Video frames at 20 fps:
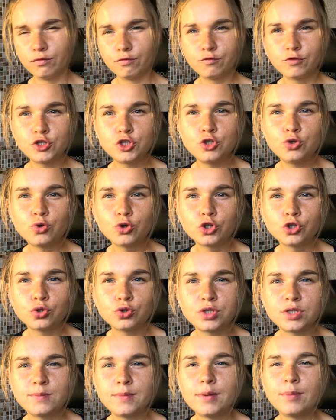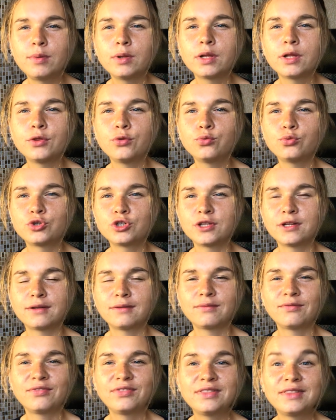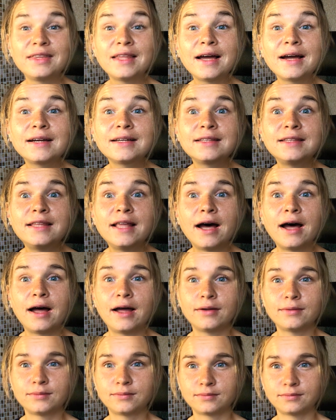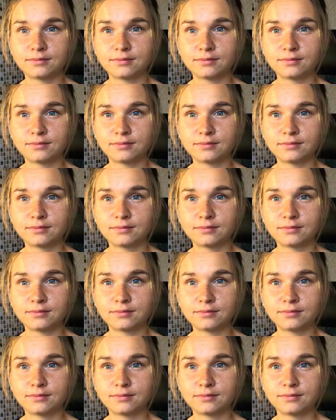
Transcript: все, что тебе было нужно тогда,